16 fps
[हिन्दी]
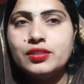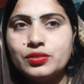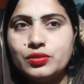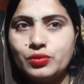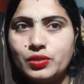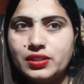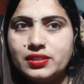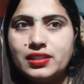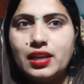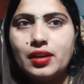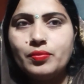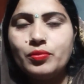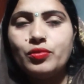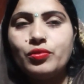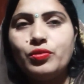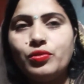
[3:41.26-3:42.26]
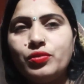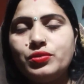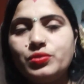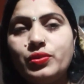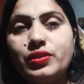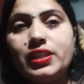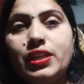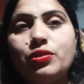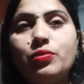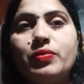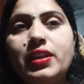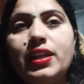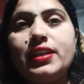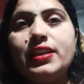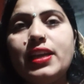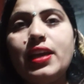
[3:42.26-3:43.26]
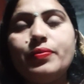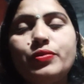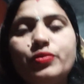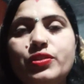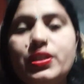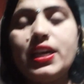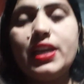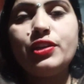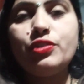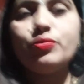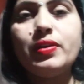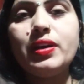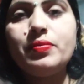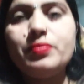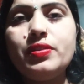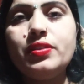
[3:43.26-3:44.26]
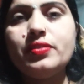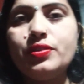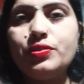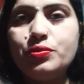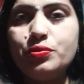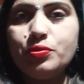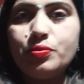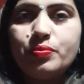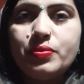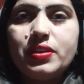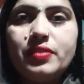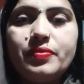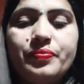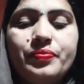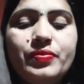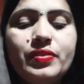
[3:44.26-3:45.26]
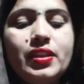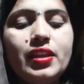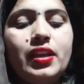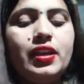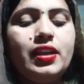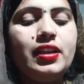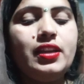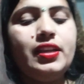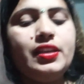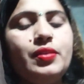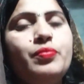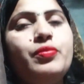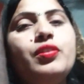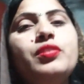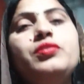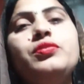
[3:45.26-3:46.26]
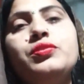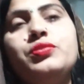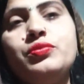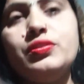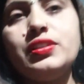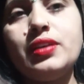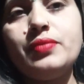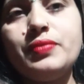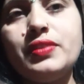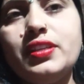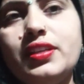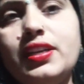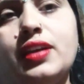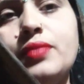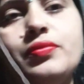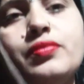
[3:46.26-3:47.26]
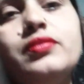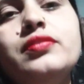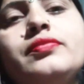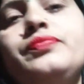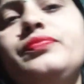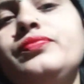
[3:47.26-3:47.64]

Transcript: तो इतना हमको सुनने को मिला कि आप तो जा रही हो भाभी यूट्यूब पर लेकिन बहुत कुछ सुनना पड़ेगा आपको